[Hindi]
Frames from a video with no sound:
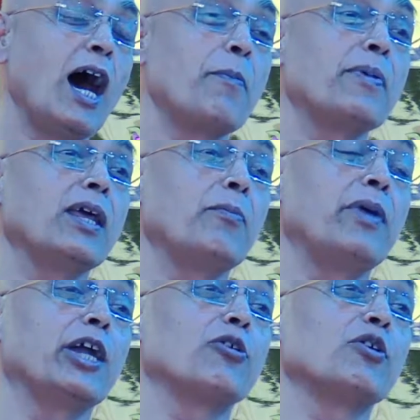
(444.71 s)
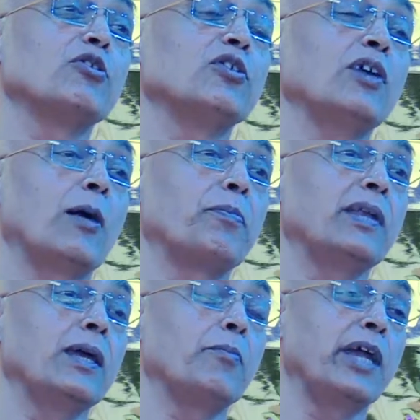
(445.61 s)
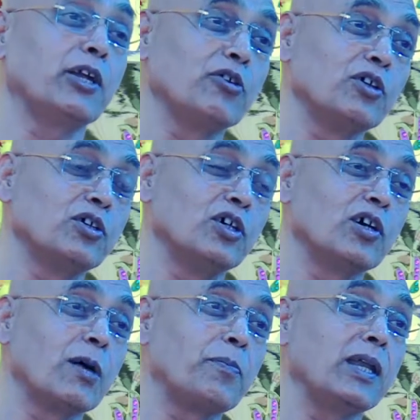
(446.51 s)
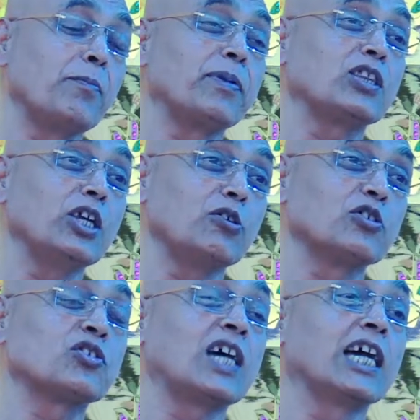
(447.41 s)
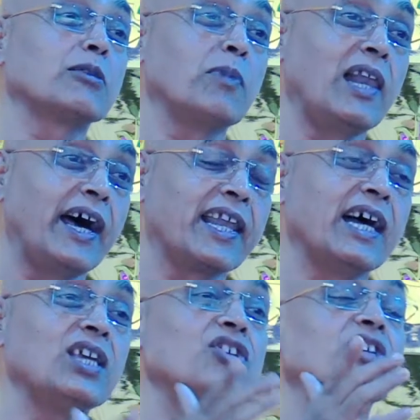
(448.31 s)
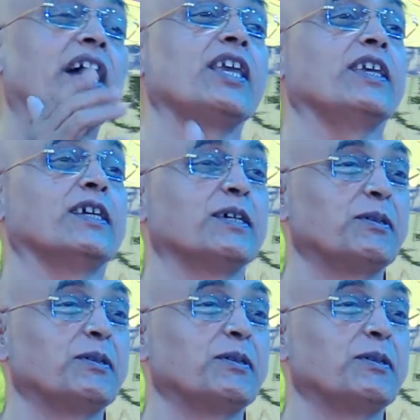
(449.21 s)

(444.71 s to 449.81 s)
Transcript: अपने बेटों को अपने बेटों को और अपने पति को साथ में लाना ही चाहिए